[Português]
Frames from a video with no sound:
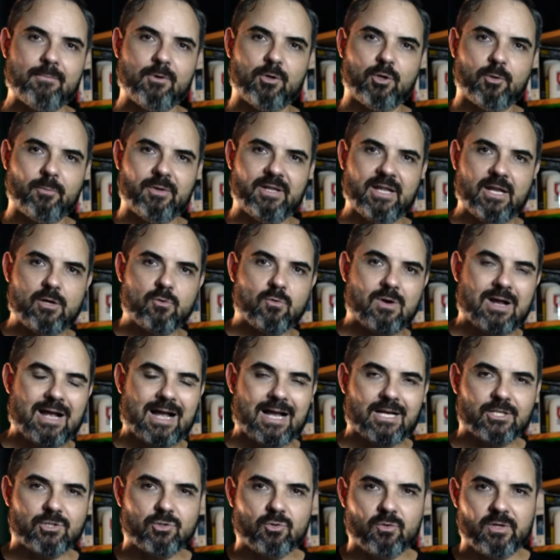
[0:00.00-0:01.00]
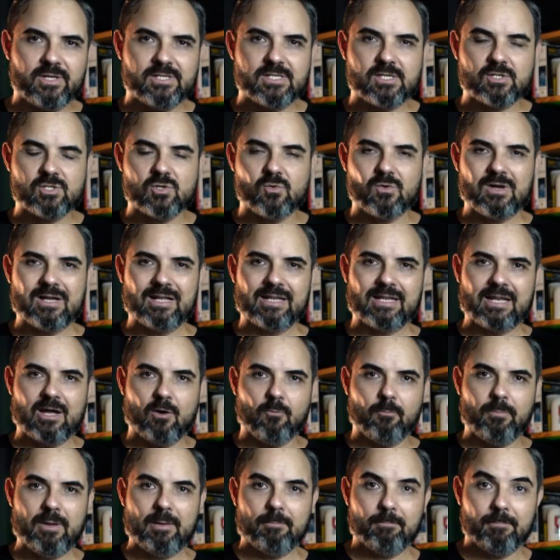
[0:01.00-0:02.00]
meu nome é Nélio Castro e esse é seu canal
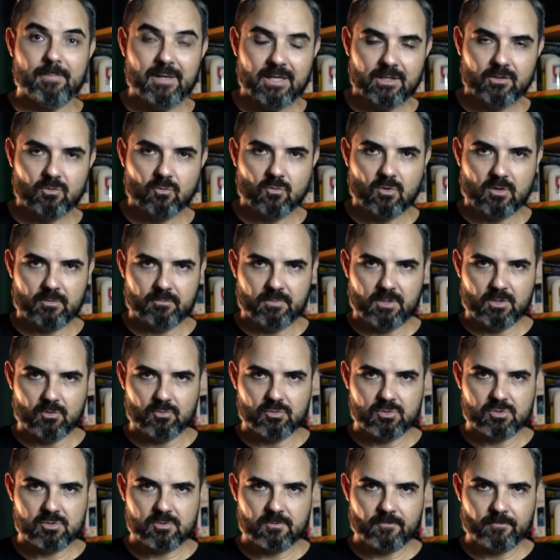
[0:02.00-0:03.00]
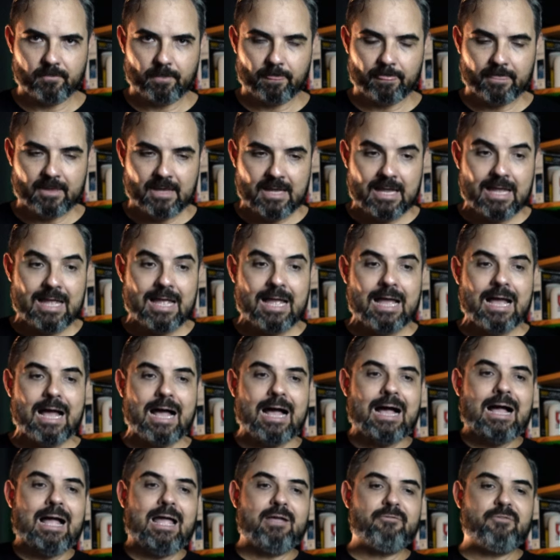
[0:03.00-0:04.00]
Bebendo com Amigos.
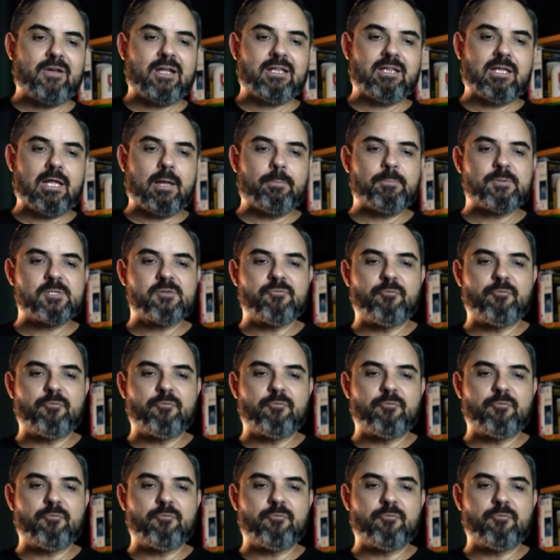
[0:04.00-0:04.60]
A Everterps